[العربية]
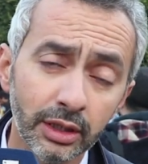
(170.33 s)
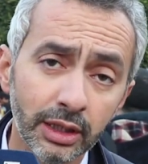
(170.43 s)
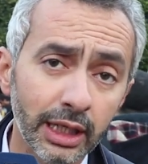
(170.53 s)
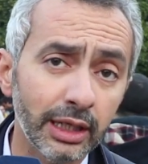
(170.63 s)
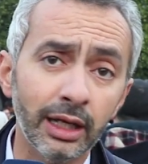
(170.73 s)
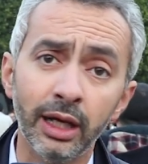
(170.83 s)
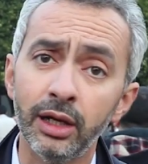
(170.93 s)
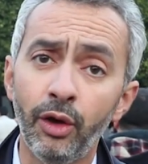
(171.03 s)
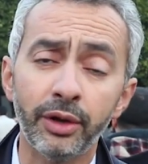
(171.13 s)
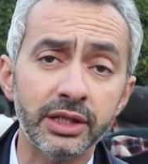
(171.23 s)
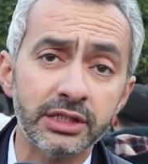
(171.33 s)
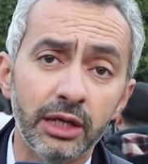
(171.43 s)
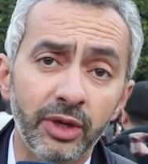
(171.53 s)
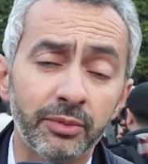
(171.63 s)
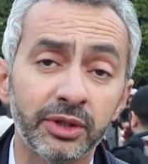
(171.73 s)
لان حريه
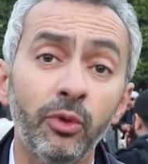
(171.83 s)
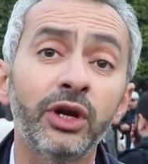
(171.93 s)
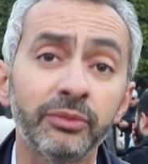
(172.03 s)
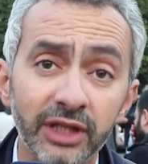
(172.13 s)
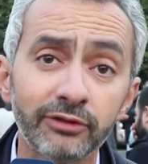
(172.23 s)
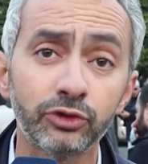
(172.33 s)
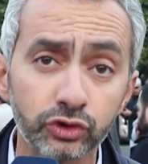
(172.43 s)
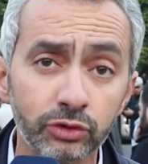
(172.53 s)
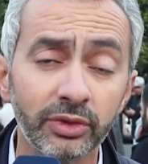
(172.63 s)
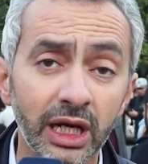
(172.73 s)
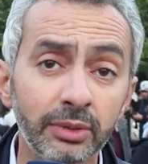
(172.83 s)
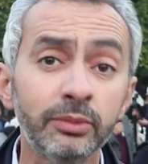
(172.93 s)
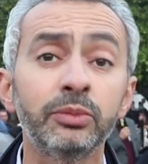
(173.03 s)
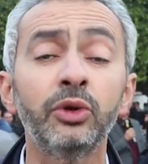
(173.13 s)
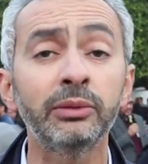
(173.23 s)
التعبير مضمونه من طرف الدستور المغربي
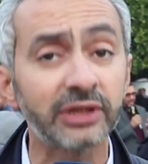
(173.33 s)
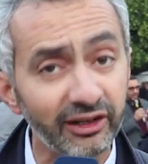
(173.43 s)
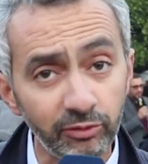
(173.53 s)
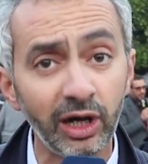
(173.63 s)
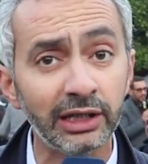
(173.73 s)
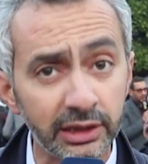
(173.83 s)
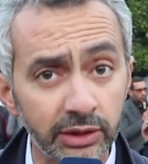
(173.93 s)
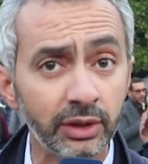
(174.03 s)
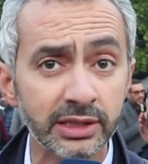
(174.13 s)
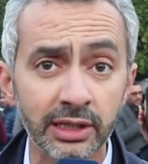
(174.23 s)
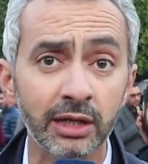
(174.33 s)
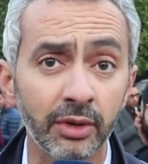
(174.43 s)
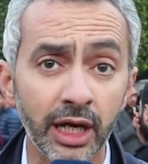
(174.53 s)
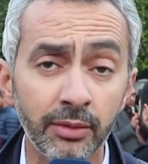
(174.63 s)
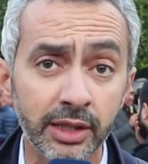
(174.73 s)
ومضمونه من طرف معاهده الدوليه الاثنى
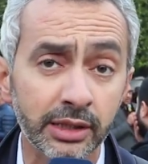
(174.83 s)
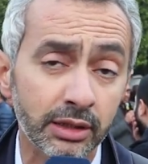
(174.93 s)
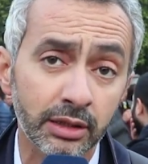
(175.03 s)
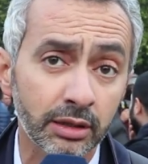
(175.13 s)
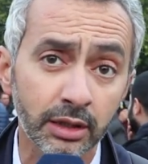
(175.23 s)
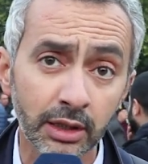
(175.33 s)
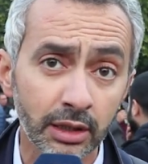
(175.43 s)
المغرب اذا